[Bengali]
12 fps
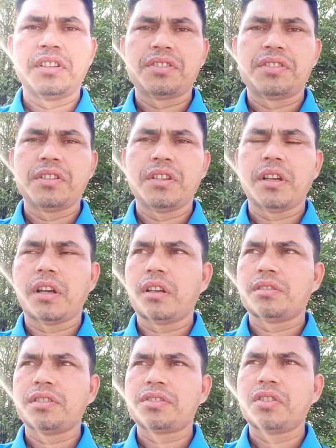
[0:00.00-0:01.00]
সিক্সটি
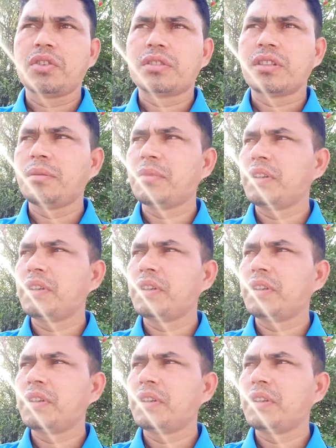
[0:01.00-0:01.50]
সিক্সটি হচ্ছে